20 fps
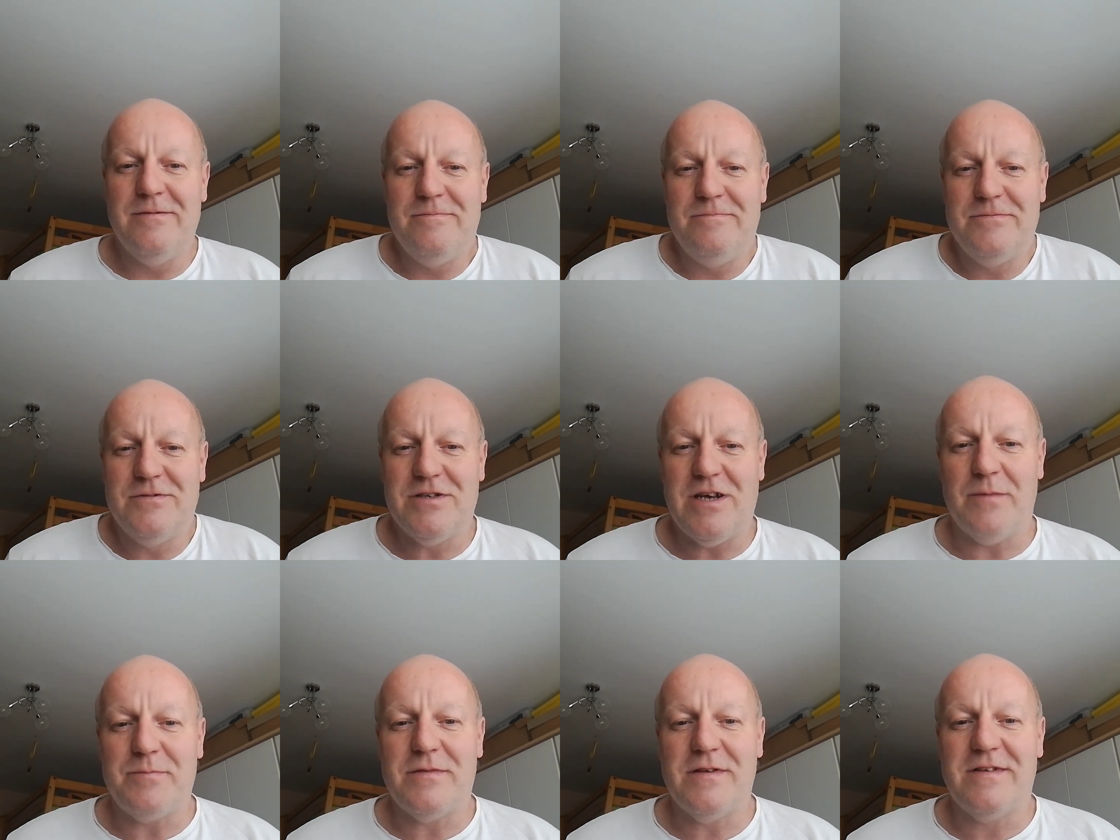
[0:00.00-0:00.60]
ich
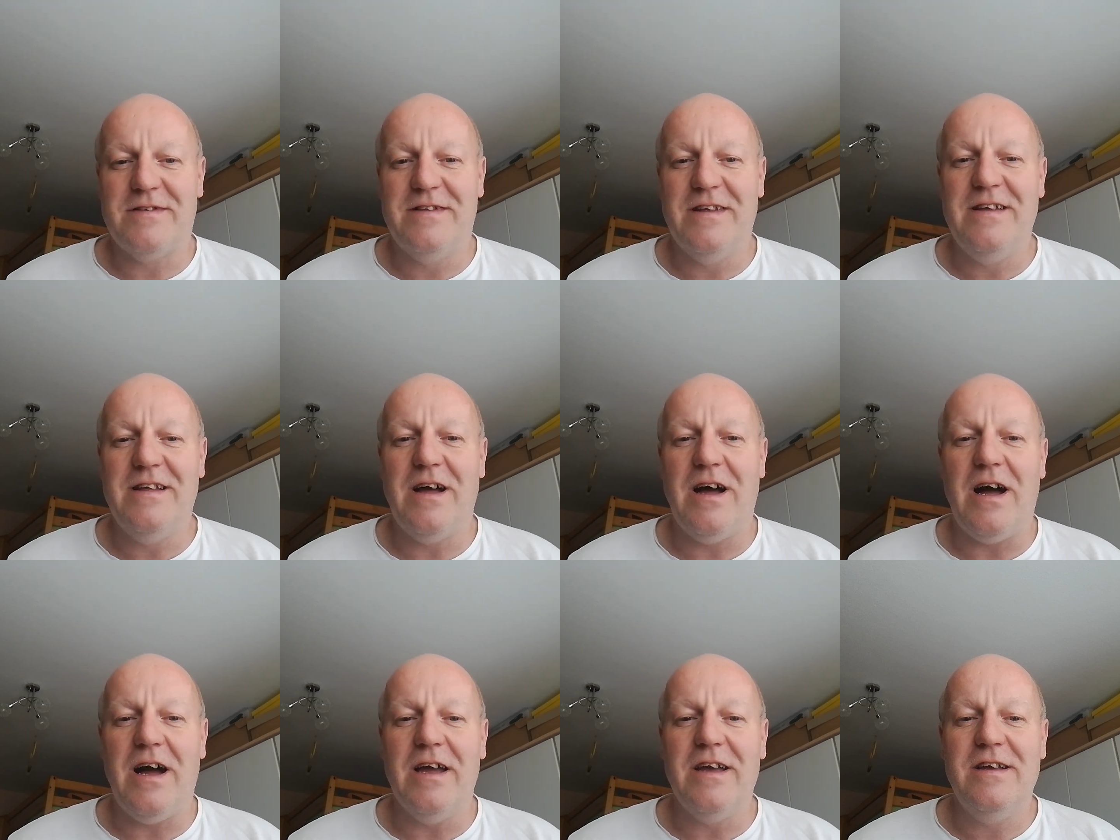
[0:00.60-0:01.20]
habe das Ding
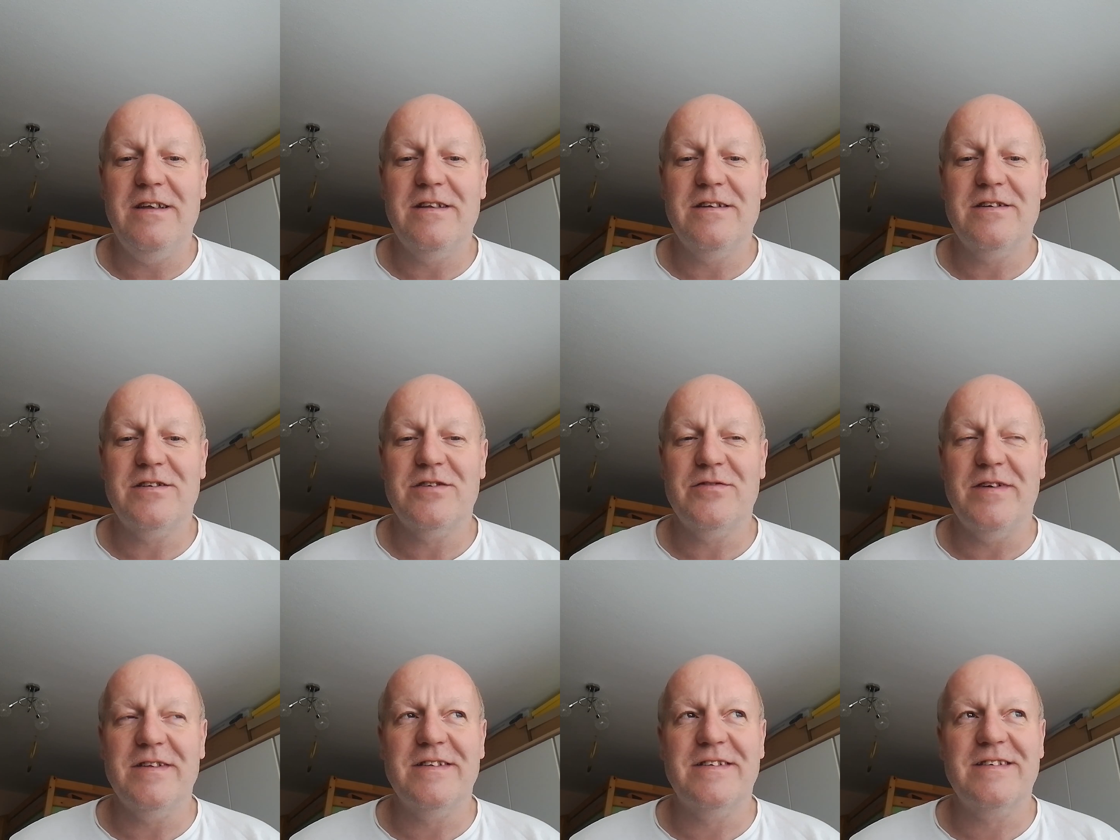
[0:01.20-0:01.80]
ja
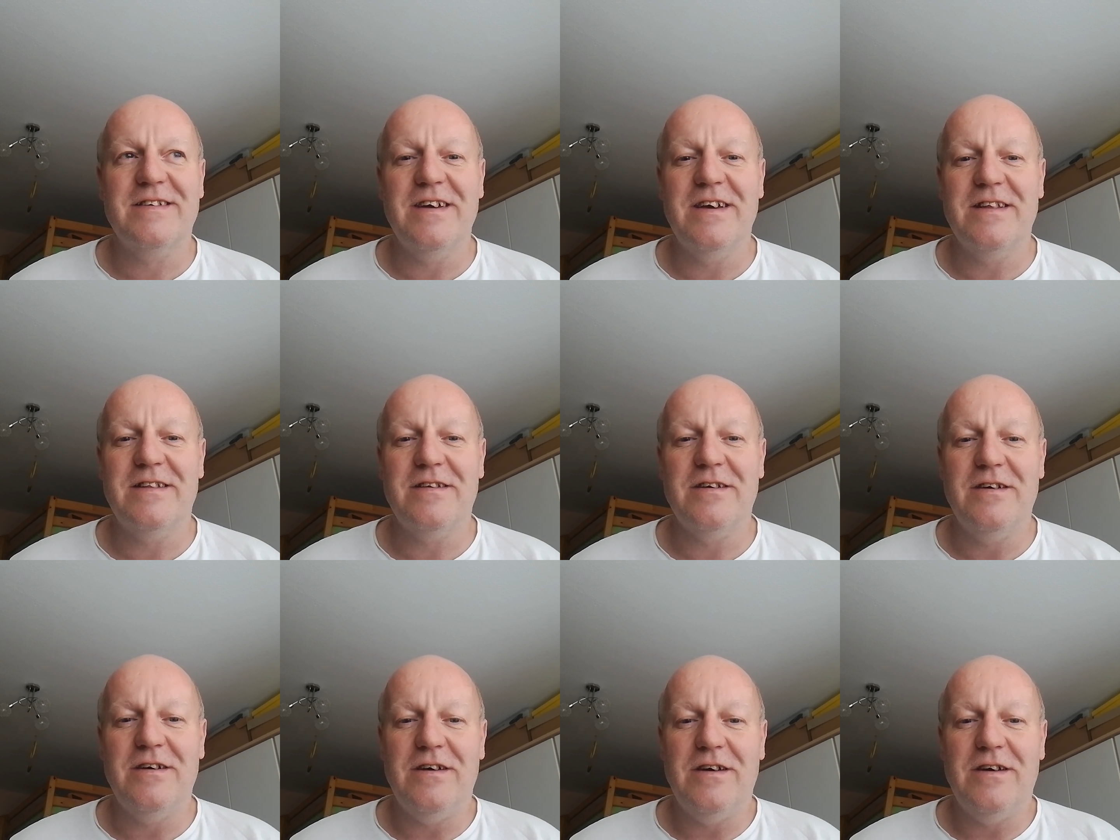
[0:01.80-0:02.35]
eigentlich, wenn es geht,